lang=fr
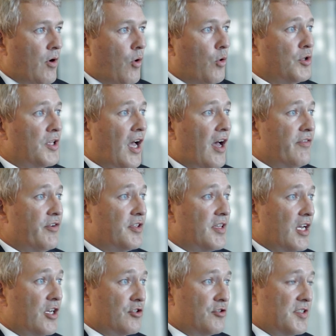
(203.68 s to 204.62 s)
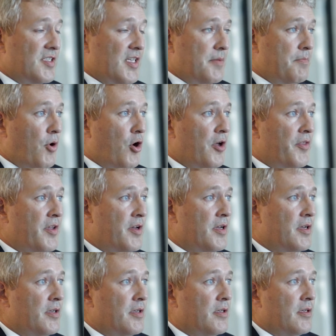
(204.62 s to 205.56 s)
Autre avantage de cette borne
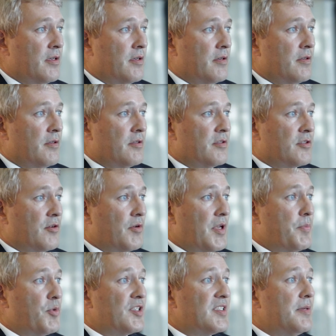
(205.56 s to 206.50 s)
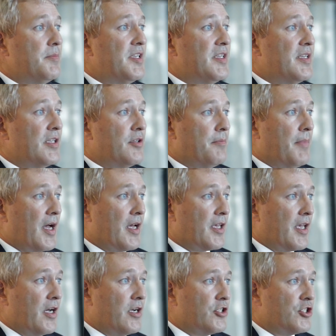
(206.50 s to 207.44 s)
sont les possibilités de
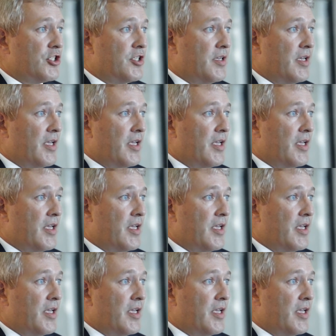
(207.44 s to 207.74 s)
marquage